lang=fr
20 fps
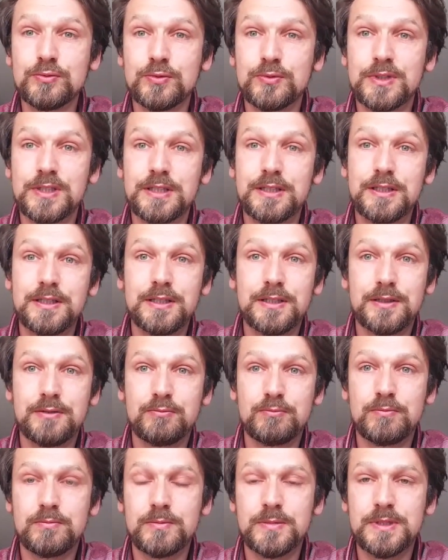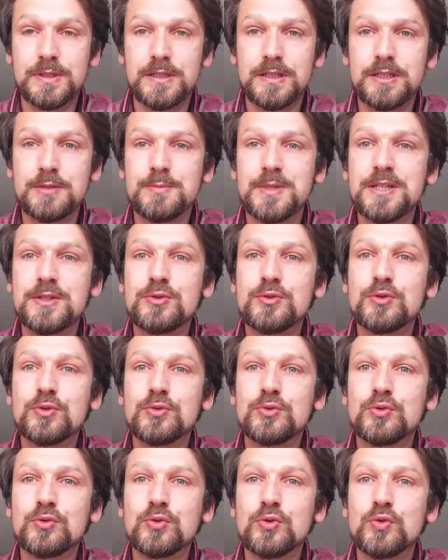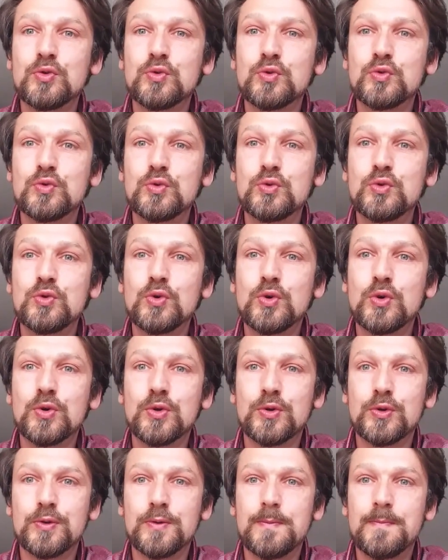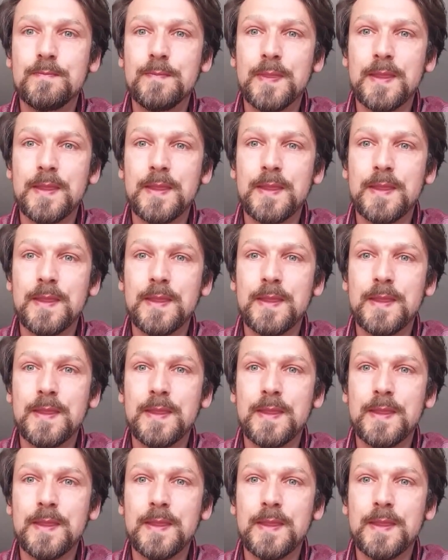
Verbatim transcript: Donc c'est des, espèces de concours euh,